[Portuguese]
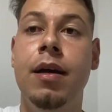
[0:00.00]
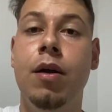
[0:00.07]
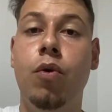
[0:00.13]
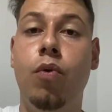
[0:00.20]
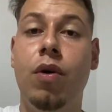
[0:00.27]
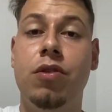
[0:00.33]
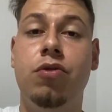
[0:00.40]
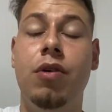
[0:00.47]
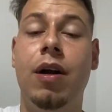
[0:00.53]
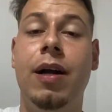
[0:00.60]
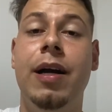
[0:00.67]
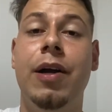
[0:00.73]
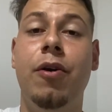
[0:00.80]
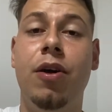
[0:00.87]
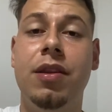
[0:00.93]
com a sua
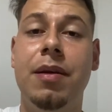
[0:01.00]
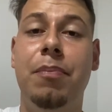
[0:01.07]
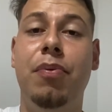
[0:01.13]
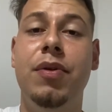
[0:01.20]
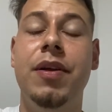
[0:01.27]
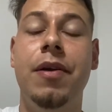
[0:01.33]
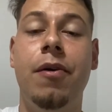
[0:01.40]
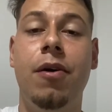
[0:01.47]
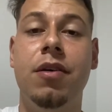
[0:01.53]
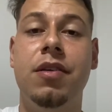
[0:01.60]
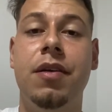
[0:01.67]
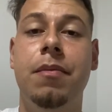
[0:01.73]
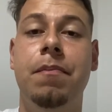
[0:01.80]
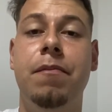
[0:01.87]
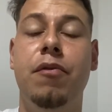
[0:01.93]
canhota poderosa,